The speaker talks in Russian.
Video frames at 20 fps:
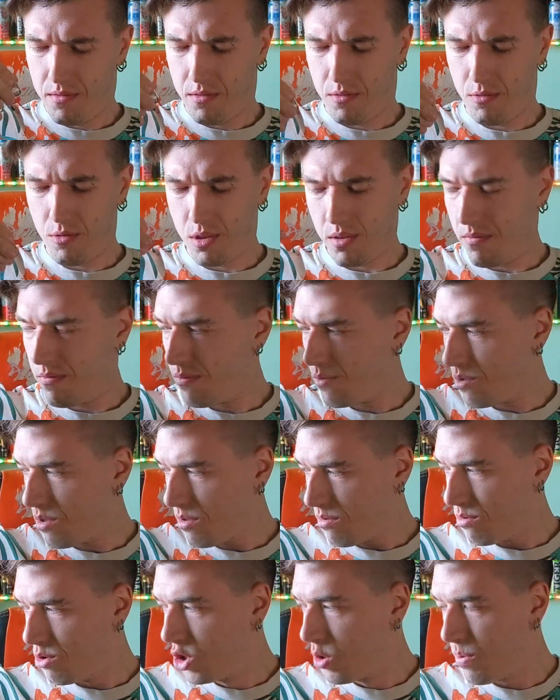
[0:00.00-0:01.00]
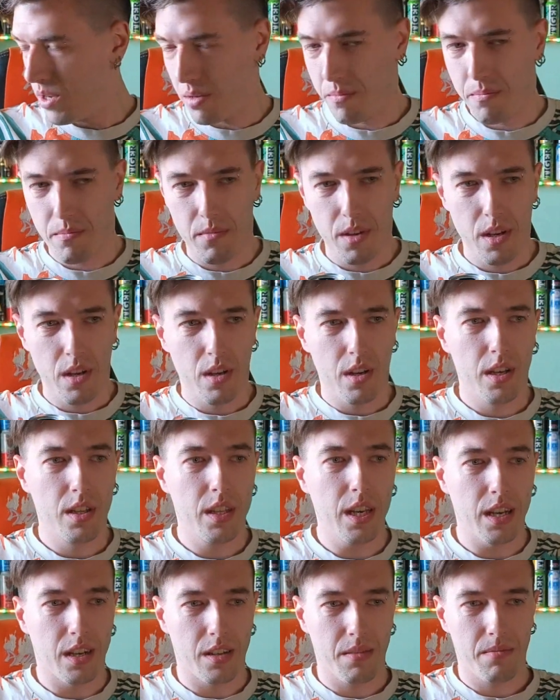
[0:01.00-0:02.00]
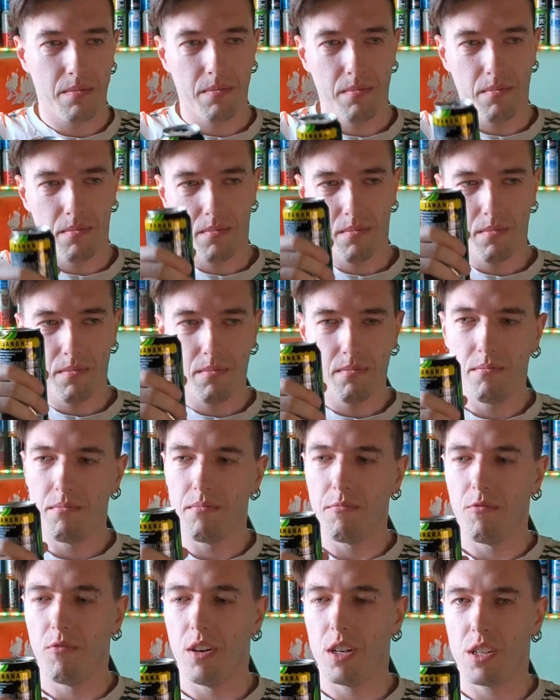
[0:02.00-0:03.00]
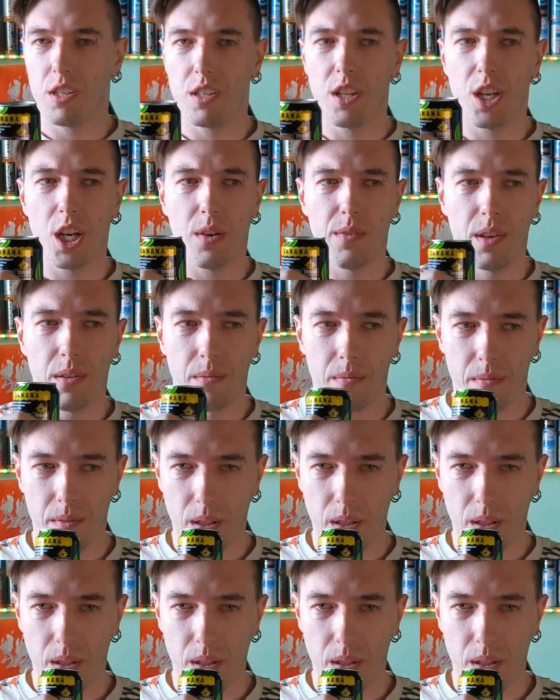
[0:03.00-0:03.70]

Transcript: О, все, супер. Итак, ваше здоровье.